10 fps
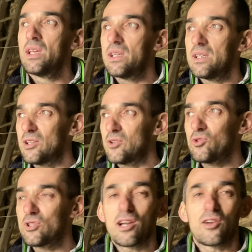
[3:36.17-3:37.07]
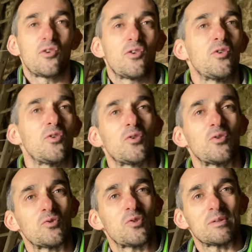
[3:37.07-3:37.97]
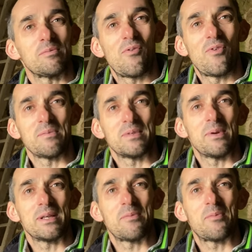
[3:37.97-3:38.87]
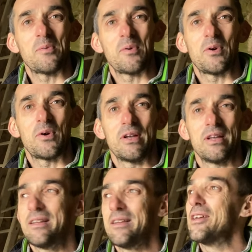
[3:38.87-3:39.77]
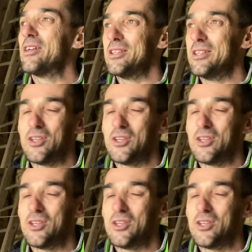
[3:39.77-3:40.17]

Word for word: Et c'est tout ça que quand on transmet une ferme, c'est pas simplement des